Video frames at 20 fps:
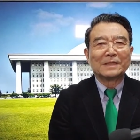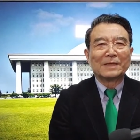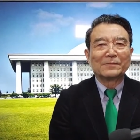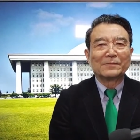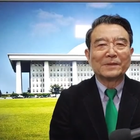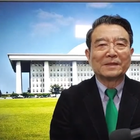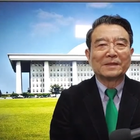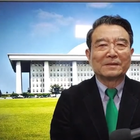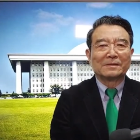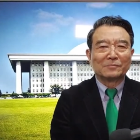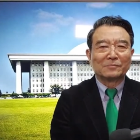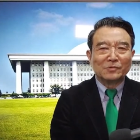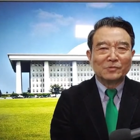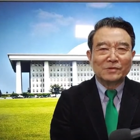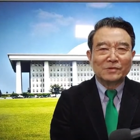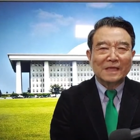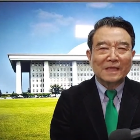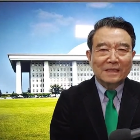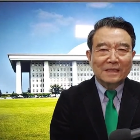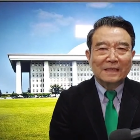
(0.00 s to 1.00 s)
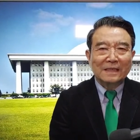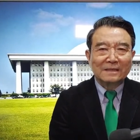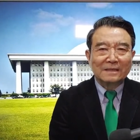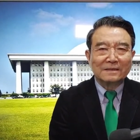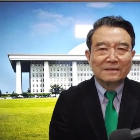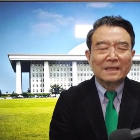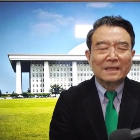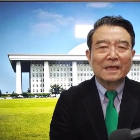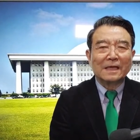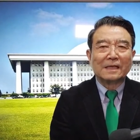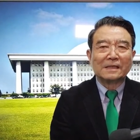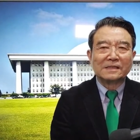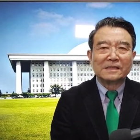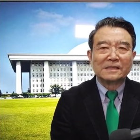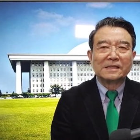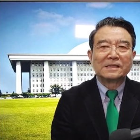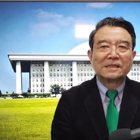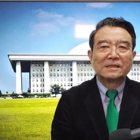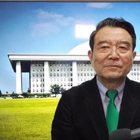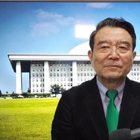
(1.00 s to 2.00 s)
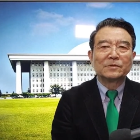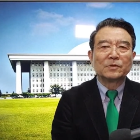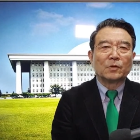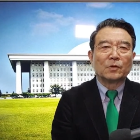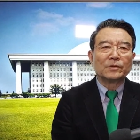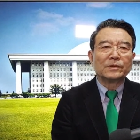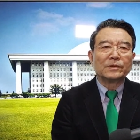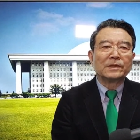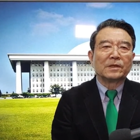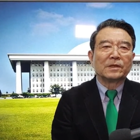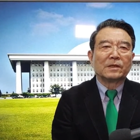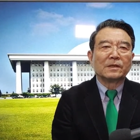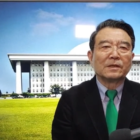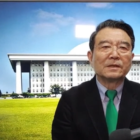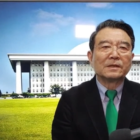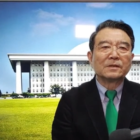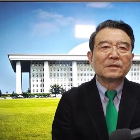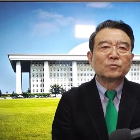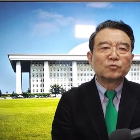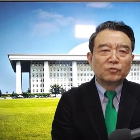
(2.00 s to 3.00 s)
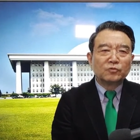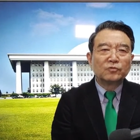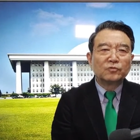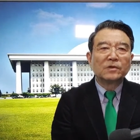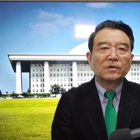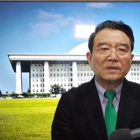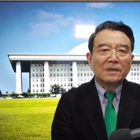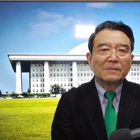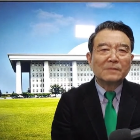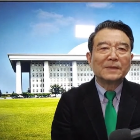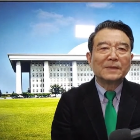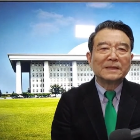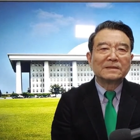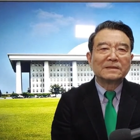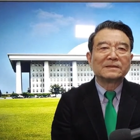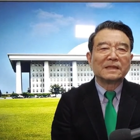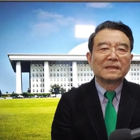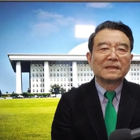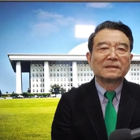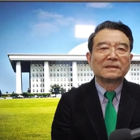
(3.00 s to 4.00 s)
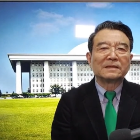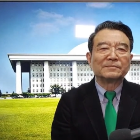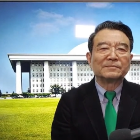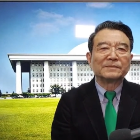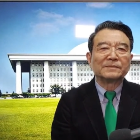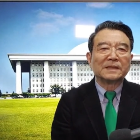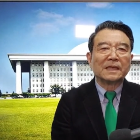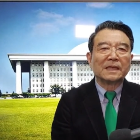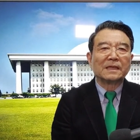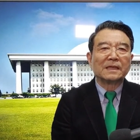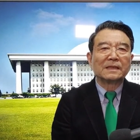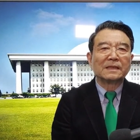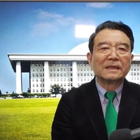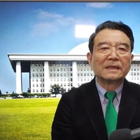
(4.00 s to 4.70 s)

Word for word: 나면 문제가 됐는데 지금은 오히려 후원을 받는다는 겁니다.